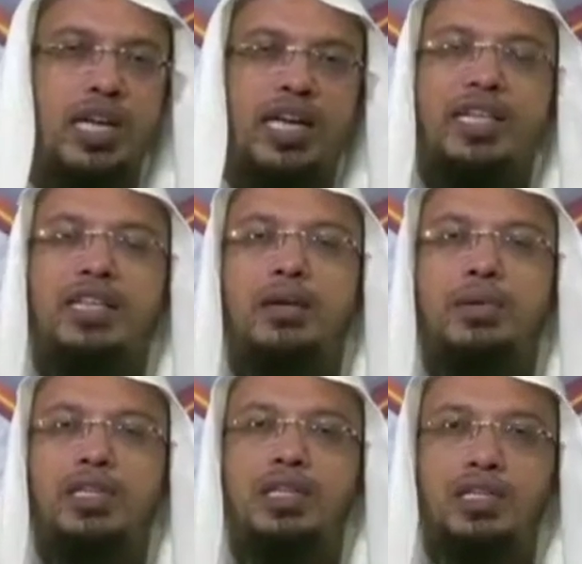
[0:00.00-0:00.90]
এক্ষেত্রে
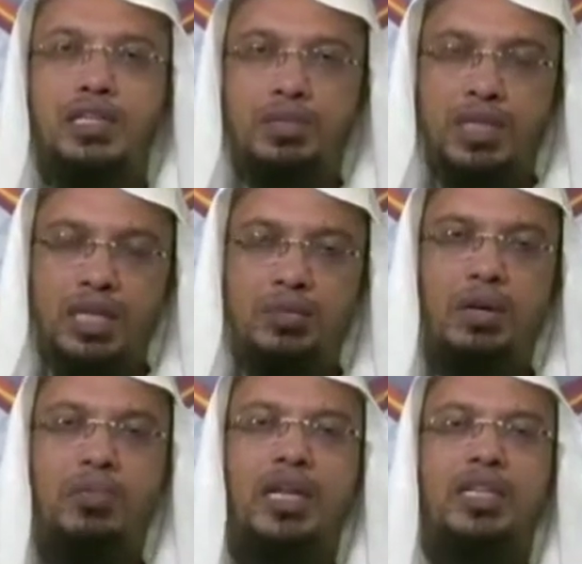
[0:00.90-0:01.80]
আমাদের দেশে
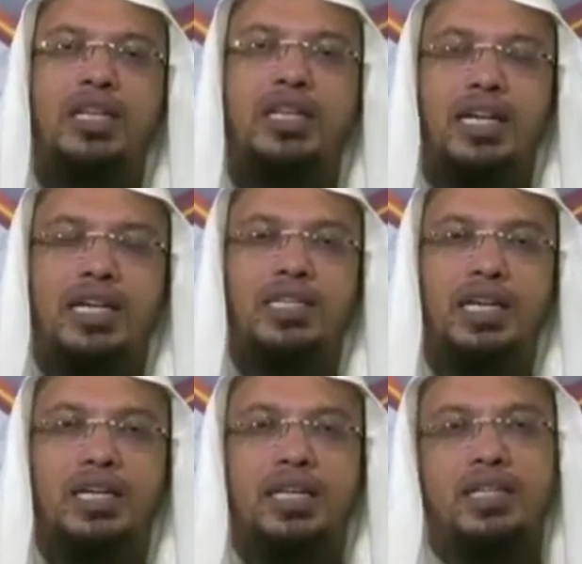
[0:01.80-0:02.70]
বেশিরভাগ ভাইদেরকে দেখা যায়